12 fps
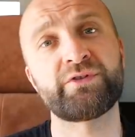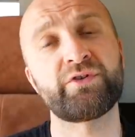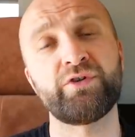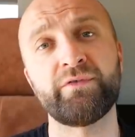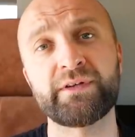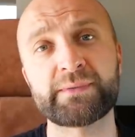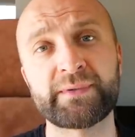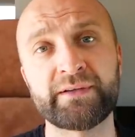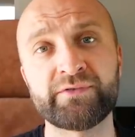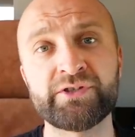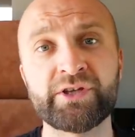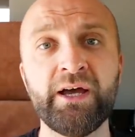żeby cokolwiek
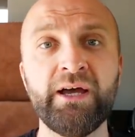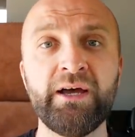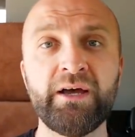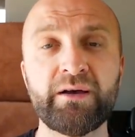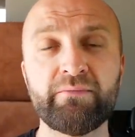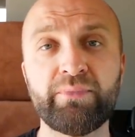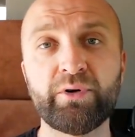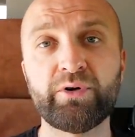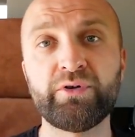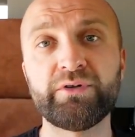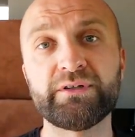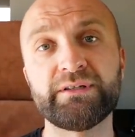sprawdzić,
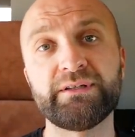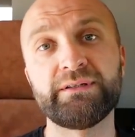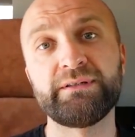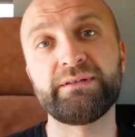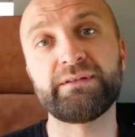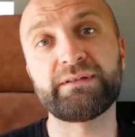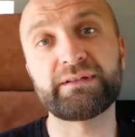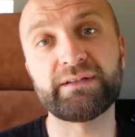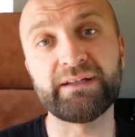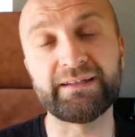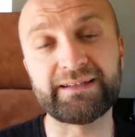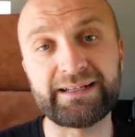bo
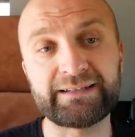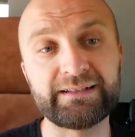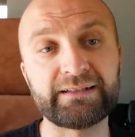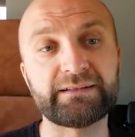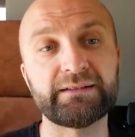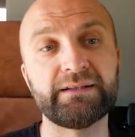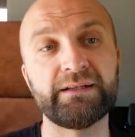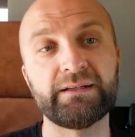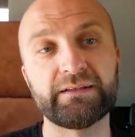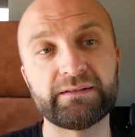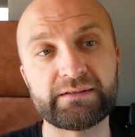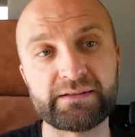y, internet
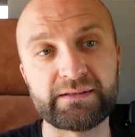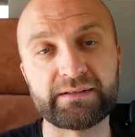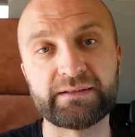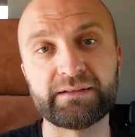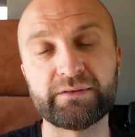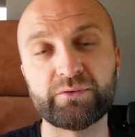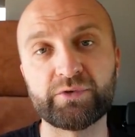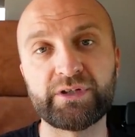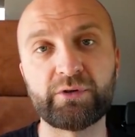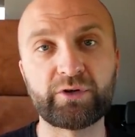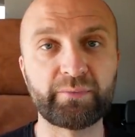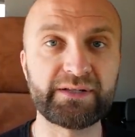z
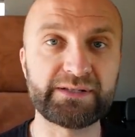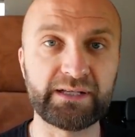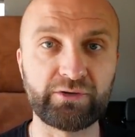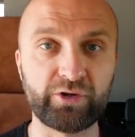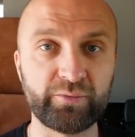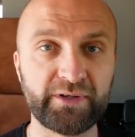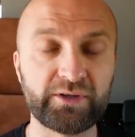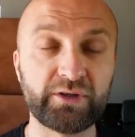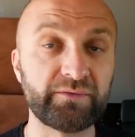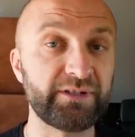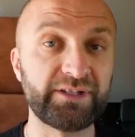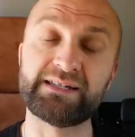Unii Europejskiej
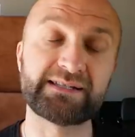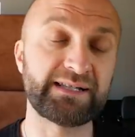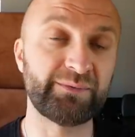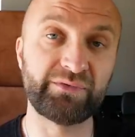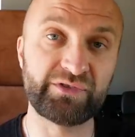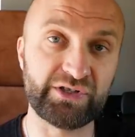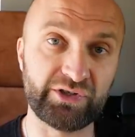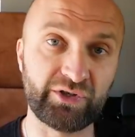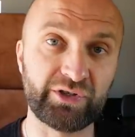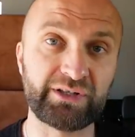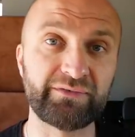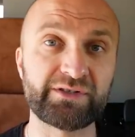roamingowy jest niesamowicie
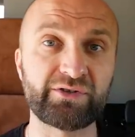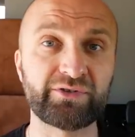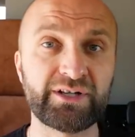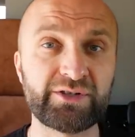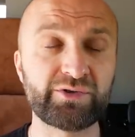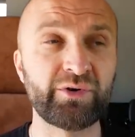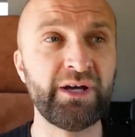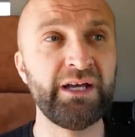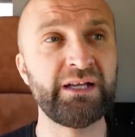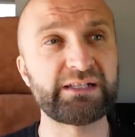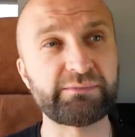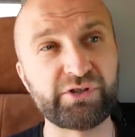drogi, więc od razu
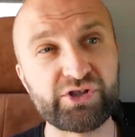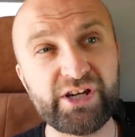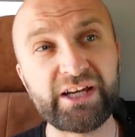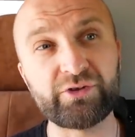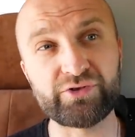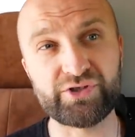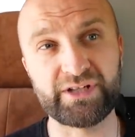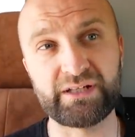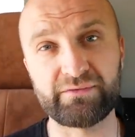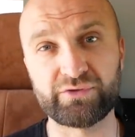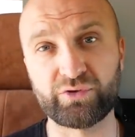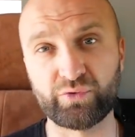zbliżając się
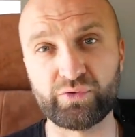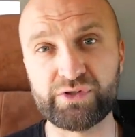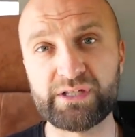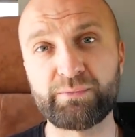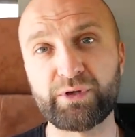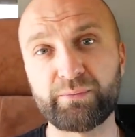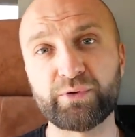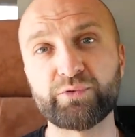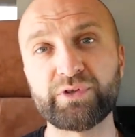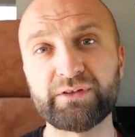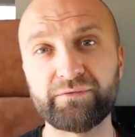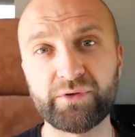nawet do Turcji
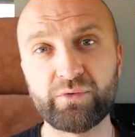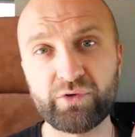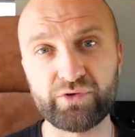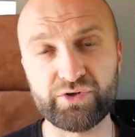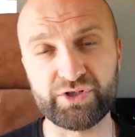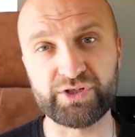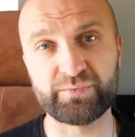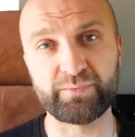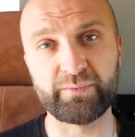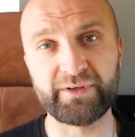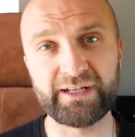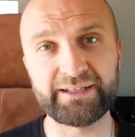proponuję wyłączyć
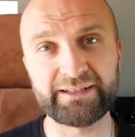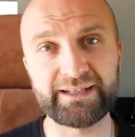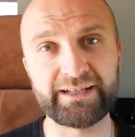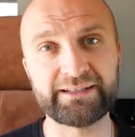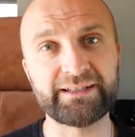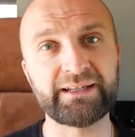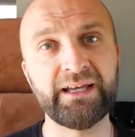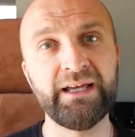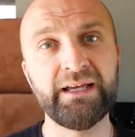pobieranie danych